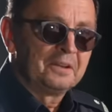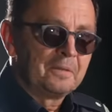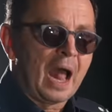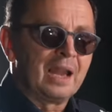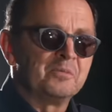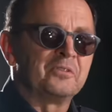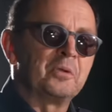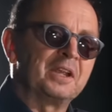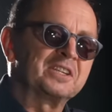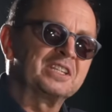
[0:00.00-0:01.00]
No ale
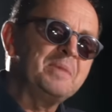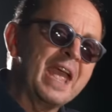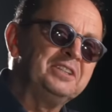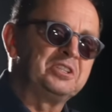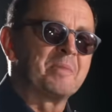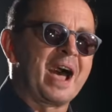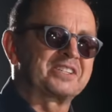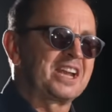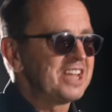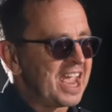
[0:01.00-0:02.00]
mówiłeś, że zmienić
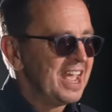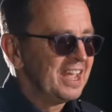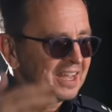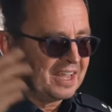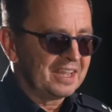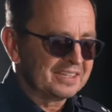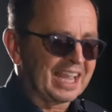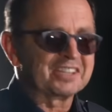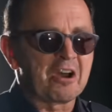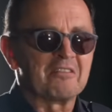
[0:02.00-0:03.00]
masz, a nie e,
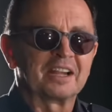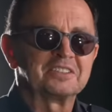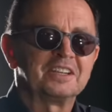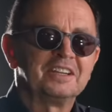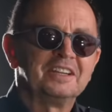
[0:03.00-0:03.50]
skasować.